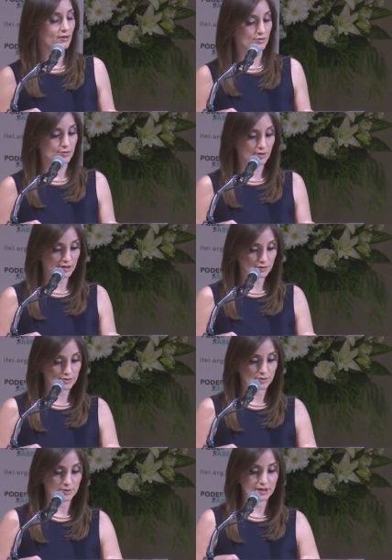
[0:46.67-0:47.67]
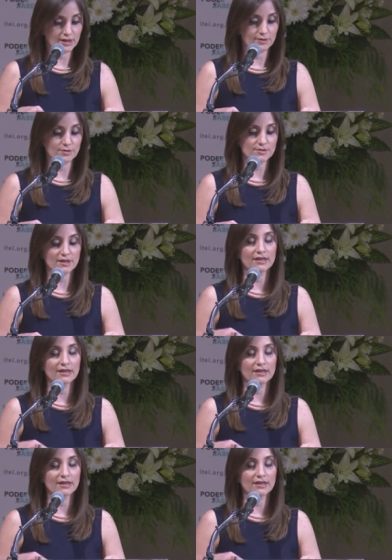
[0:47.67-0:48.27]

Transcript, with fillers: que los sujetos obligados